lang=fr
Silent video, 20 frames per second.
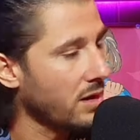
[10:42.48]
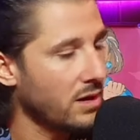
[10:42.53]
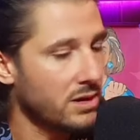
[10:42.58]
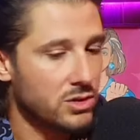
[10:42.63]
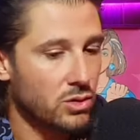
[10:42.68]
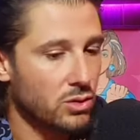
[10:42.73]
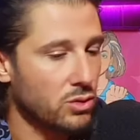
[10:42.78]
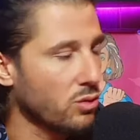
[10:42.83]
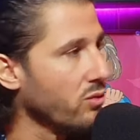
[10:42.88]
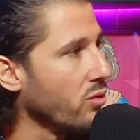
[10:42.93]
là, il se
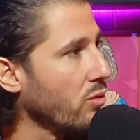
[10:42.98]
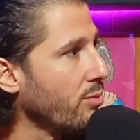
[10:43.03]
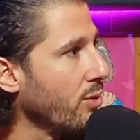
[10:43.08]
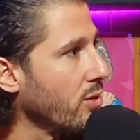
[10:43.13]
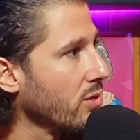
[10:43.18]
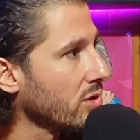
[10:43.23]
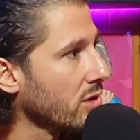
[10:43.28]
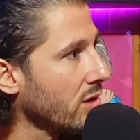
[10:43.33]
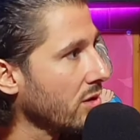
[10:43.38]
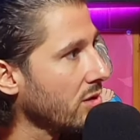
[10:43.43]
retrouve au
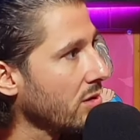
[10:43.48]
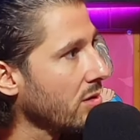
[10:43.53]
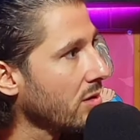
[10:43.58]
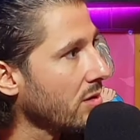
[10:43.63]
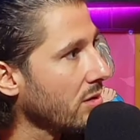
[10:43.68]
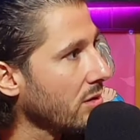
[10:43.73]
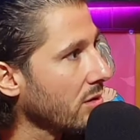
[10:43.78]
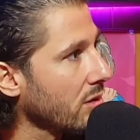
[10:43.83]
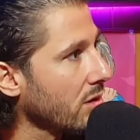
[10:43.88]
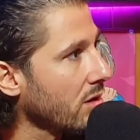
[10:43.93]
poste
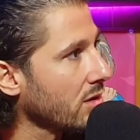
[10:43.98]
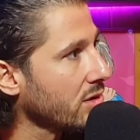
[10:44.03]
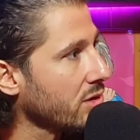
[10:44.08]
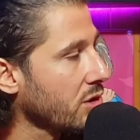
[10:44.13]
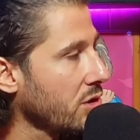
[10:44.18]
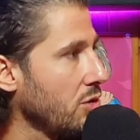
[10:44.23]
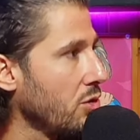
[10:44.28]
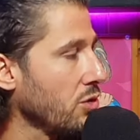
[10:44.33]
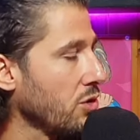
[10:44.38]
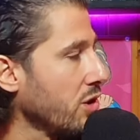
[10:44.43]
d'ailleurs, euh, oui.
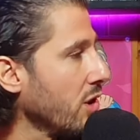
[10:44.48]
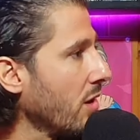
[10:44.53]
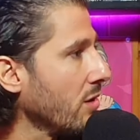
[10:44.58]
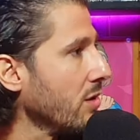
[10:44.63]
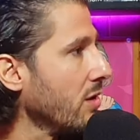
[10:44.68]
style de garde